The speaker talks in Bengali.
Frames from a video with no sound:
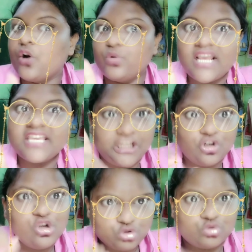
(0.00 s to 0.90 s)
আর ওটা কি
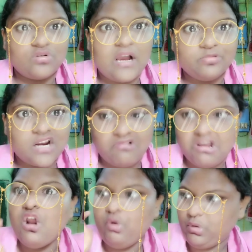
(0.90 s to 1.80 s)
শুধু দুর্গা পূজা না
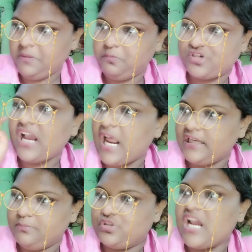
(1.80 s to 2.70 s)
লক্ষ্মী পূজা
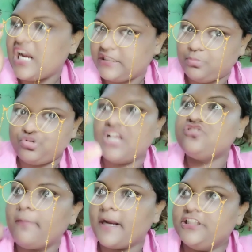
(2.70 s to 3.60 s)
কালী পূজা কার্তিক পূজা
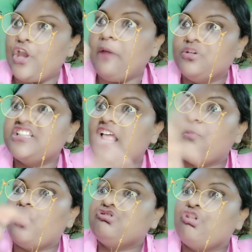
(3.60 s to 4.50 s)
সব গাড়ি দিতাম এমনকি
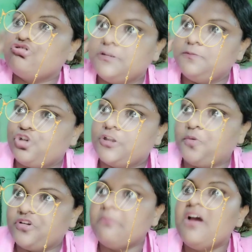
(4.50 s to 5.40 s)
তারপরে সরস্বতী
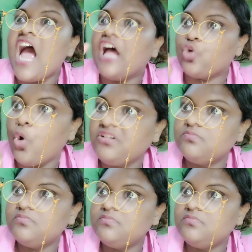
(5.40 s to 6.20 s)
পূজাতেও পড়তাম আর তোর